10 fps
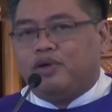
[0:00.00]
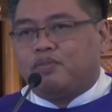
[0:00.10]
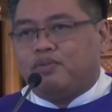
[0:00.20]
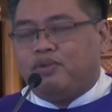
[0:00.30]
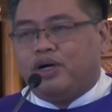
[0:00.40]

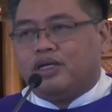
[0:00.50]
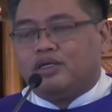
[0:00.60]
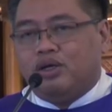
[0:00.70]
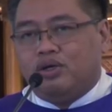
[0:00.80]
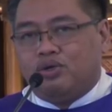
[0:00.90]

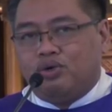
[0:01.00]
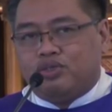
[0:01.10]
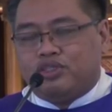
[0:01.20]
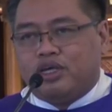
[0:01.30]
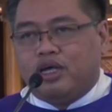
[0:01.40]
berbuat
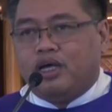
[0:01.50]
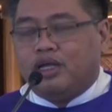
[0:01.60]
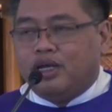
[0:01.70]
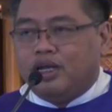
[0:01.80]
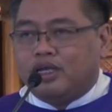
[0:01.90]
dosa
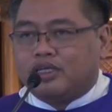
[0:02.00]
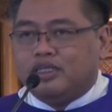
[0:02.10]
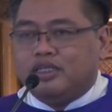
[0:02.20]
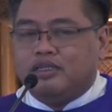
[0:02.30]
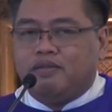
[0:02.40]
lagi.